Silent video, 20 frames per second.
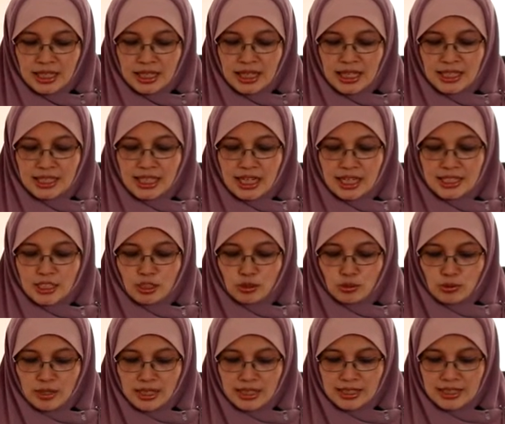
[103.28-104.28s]
karena ada
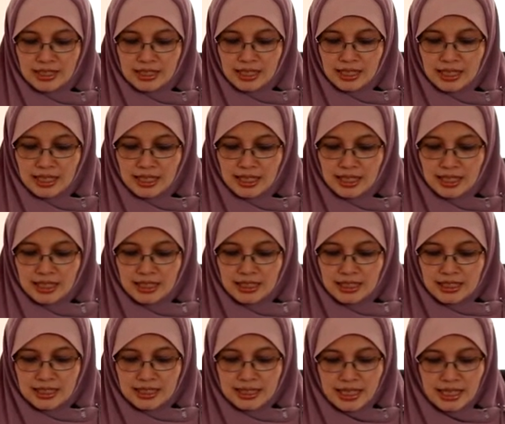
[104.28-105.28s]
Tuhan di sana
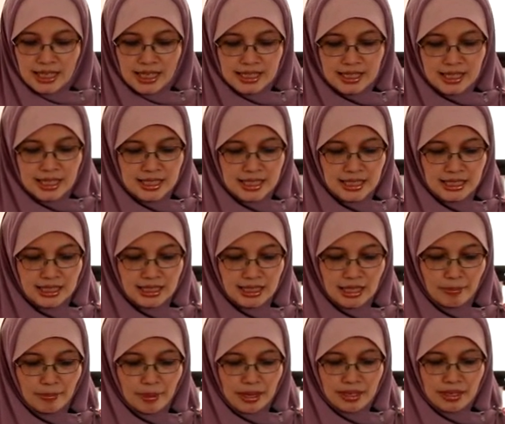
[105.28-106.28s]
saya rasa
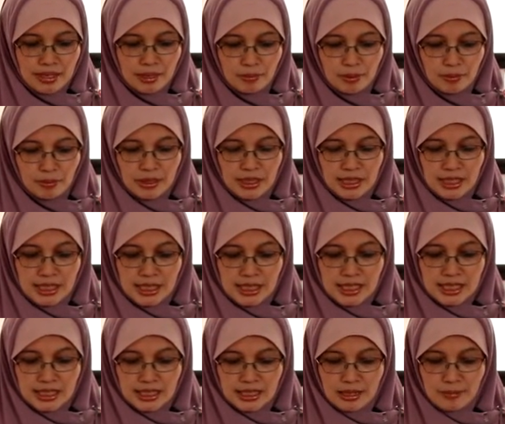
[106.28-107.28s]
setiap agama
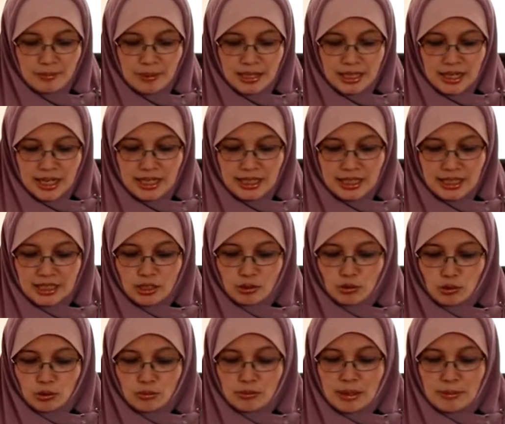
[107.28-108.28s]
menginginkan setiap anak-anaknya
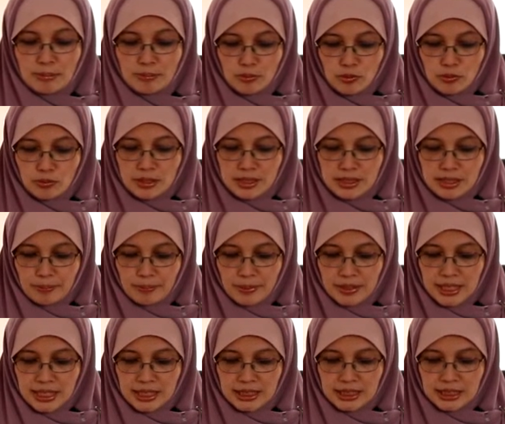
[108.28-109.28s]
untuk mampu
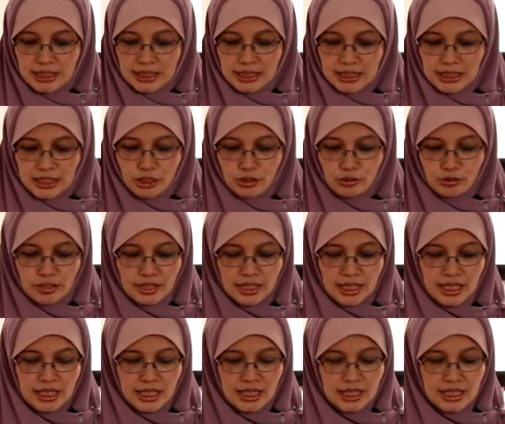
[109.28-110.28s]
mencapai yang tertinggi di
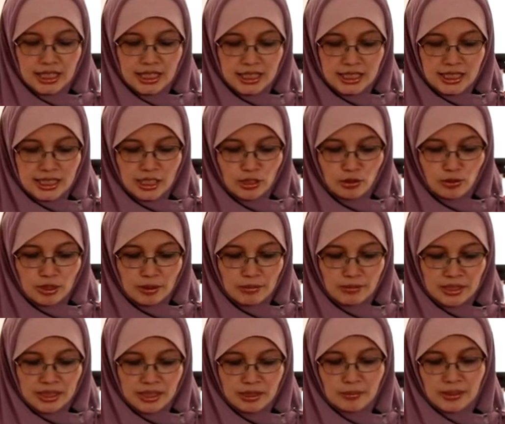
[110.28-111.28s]
dunia. Saya juga
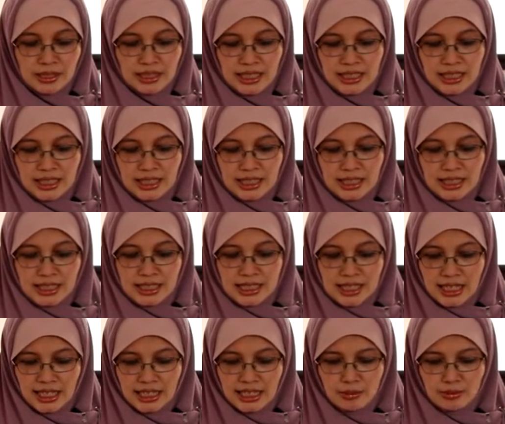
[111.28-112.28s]
menjadi bertanya-tanya,
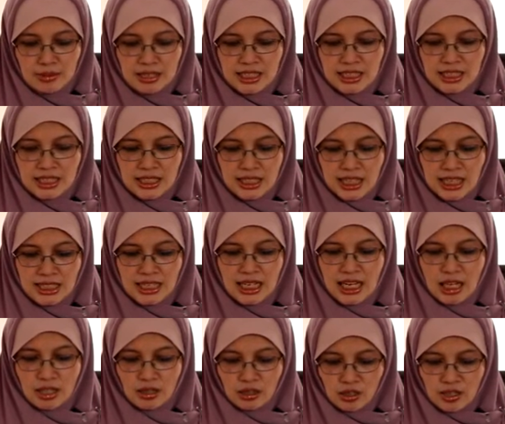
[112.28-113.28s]
saya ini mencintai
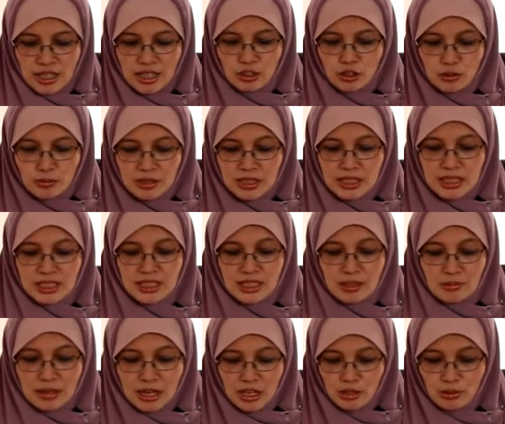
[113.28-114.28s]
Allah atau
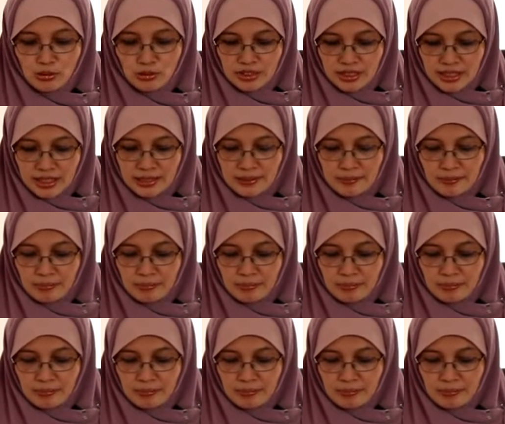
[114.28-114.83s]
mencintai makhluknya?